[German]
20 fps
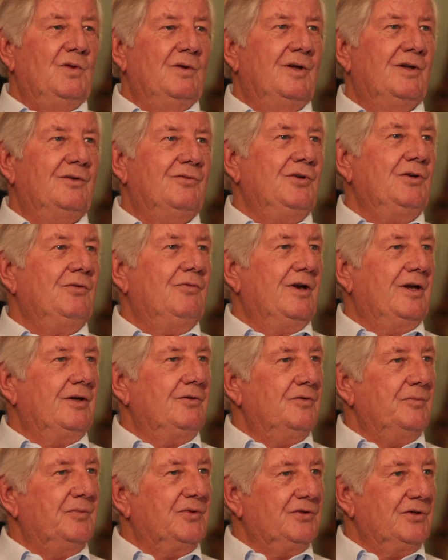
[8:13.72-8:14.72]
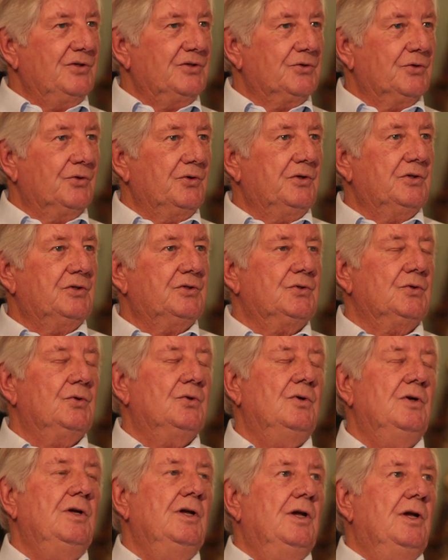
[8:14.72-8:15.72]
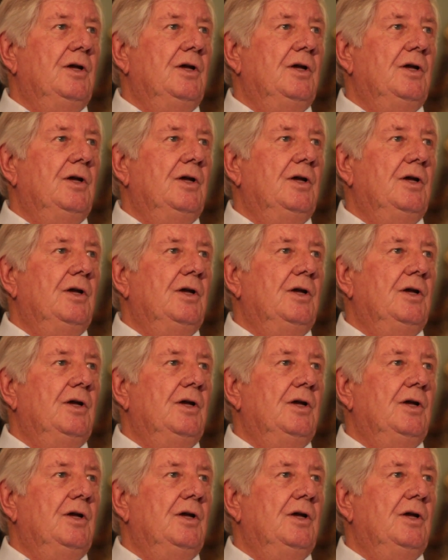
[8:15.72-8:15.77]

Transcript: hat sich vielleicht so ein bisschen zurückgezogen.